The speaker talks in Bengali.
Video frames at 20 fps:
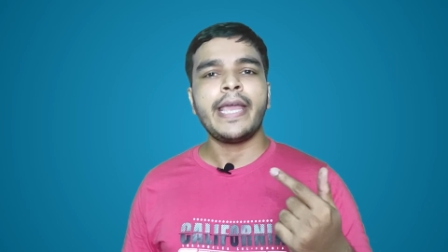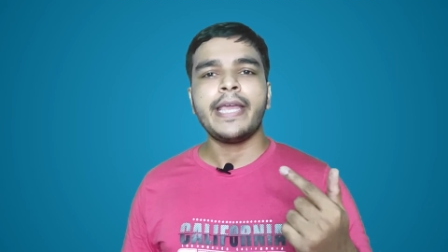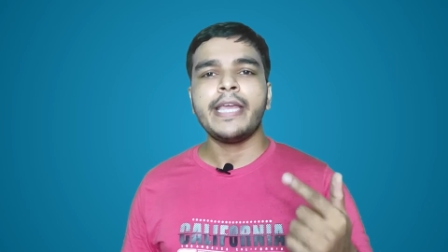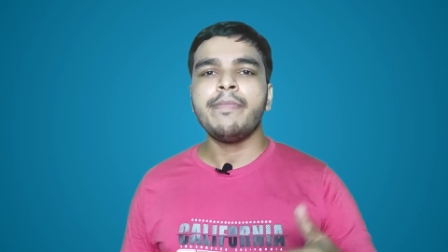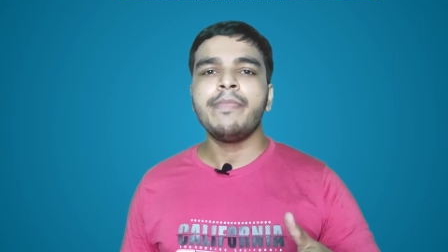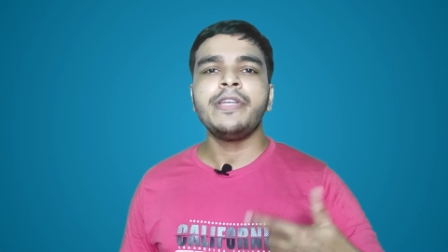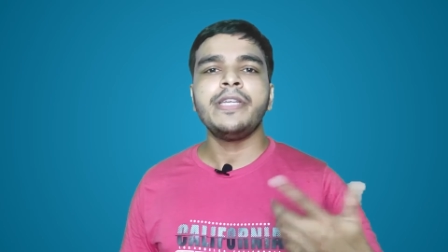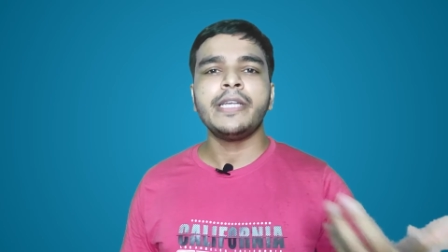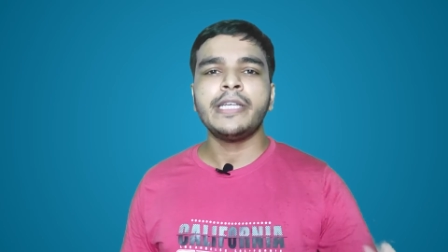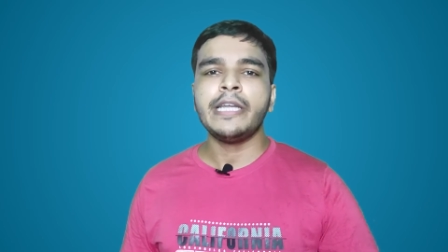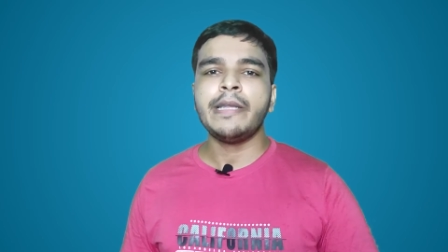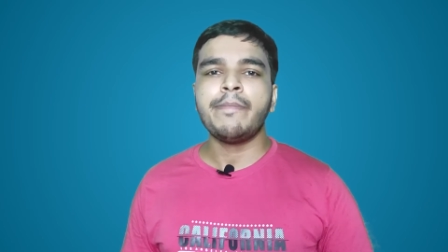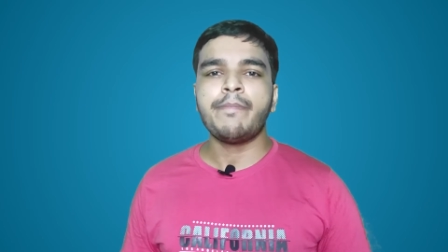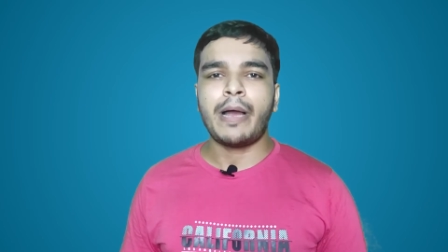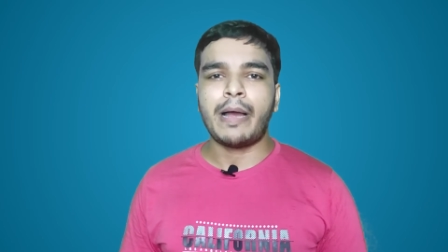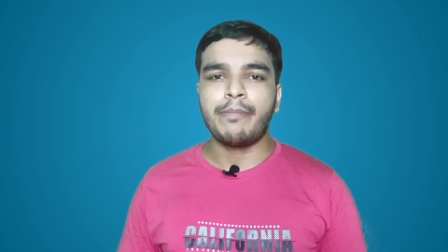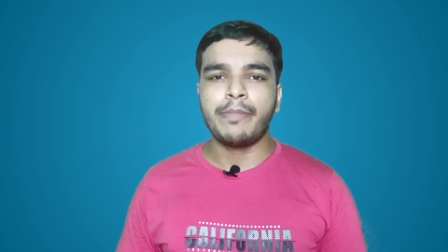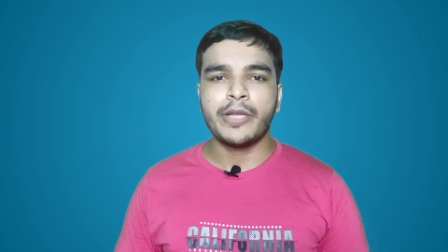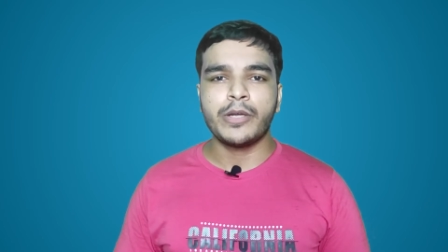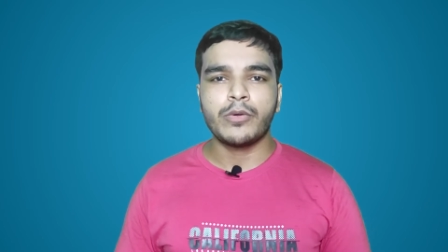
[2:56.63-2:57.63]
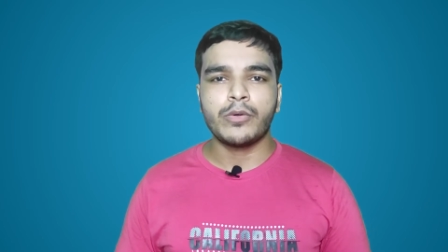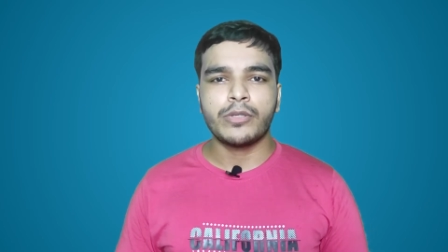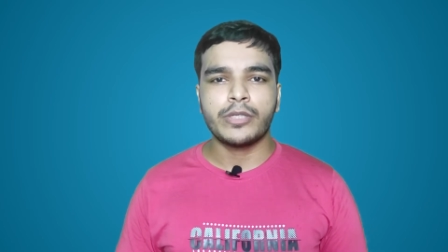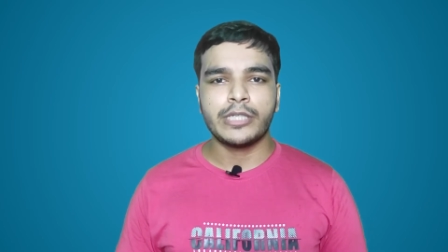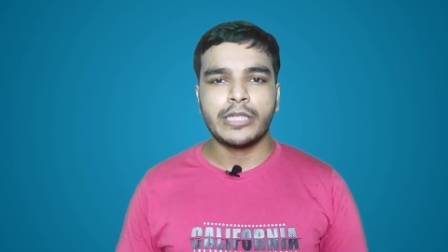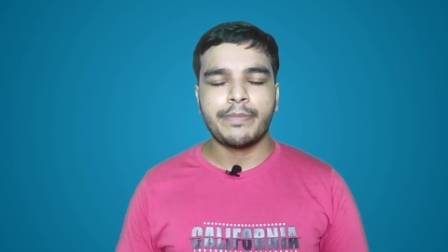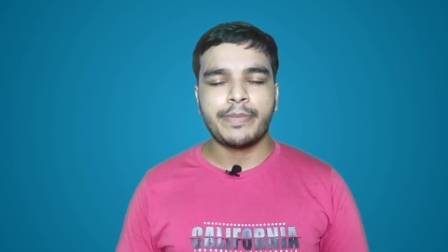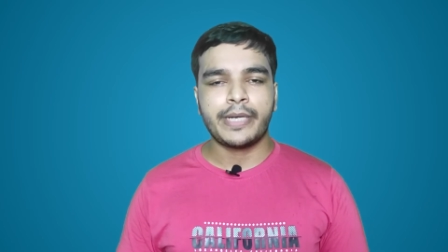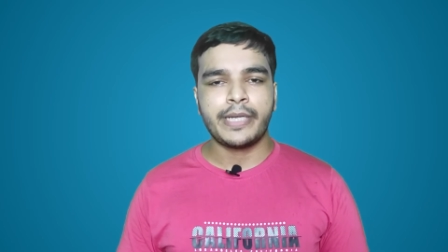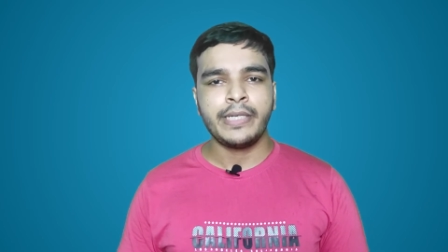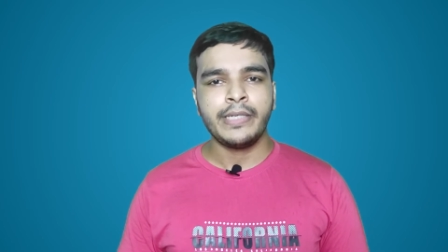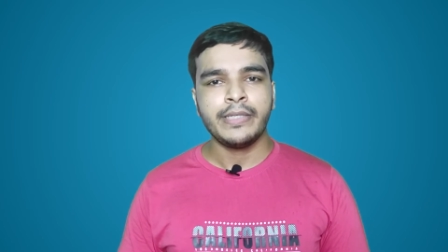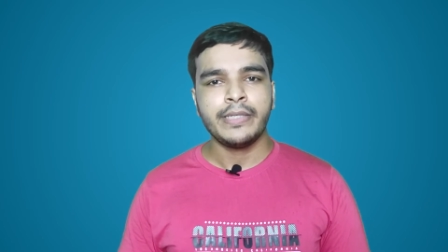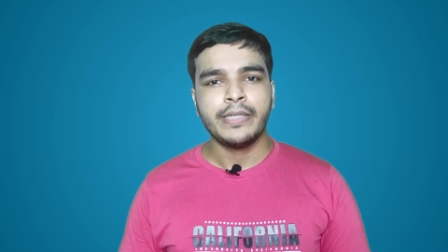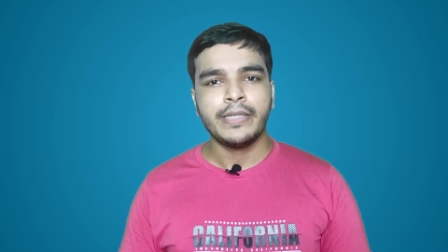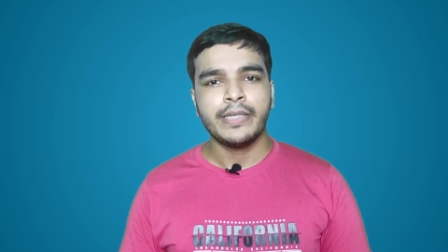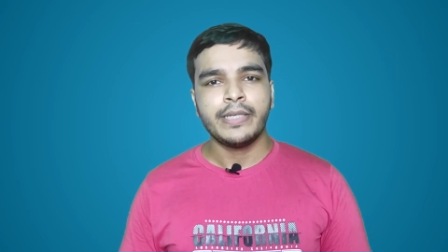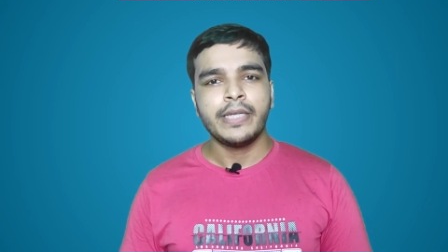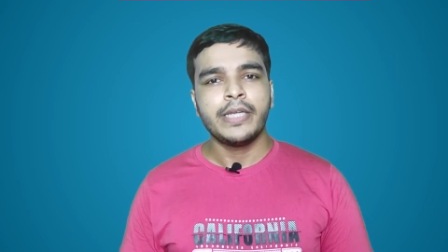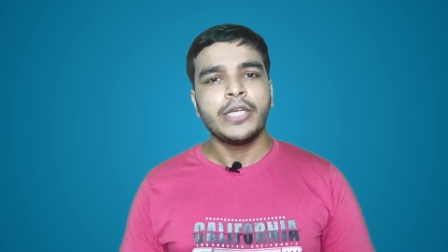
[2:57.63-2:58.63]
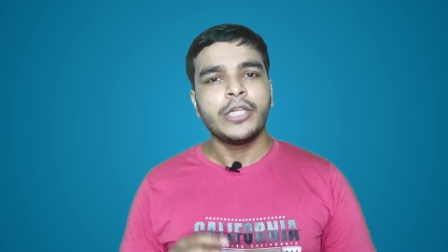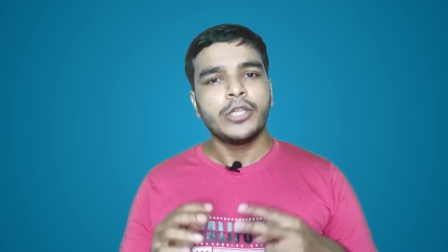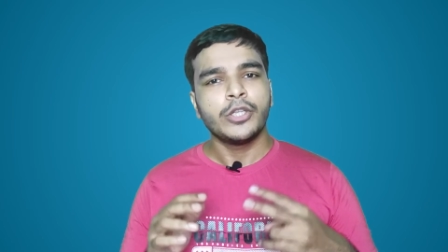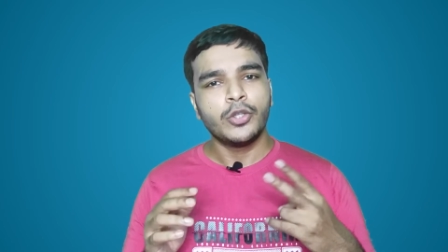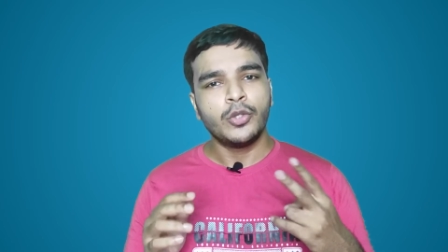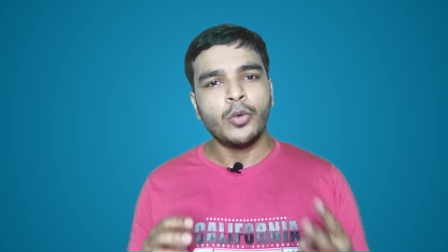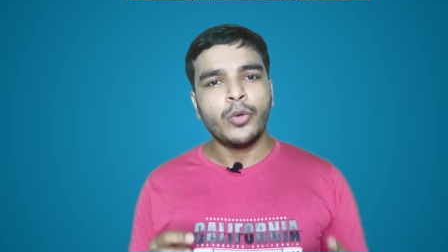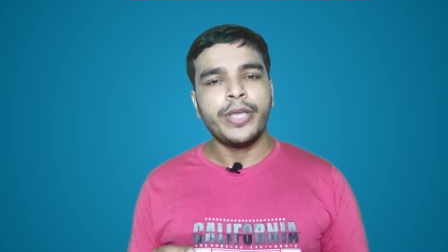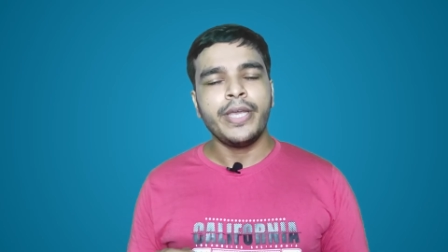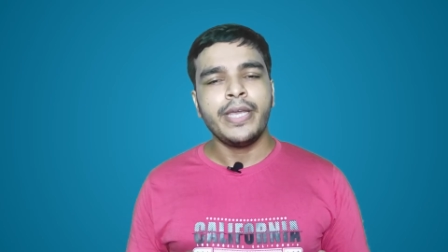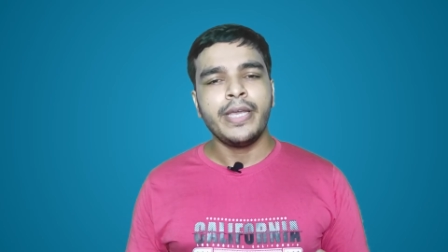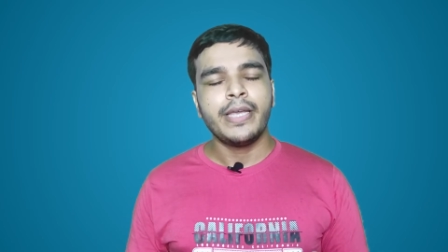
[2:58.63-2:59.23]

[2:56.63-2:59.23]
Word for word: ইমিডিয়েটলি পাবলিক করে দিতে পারেন দুই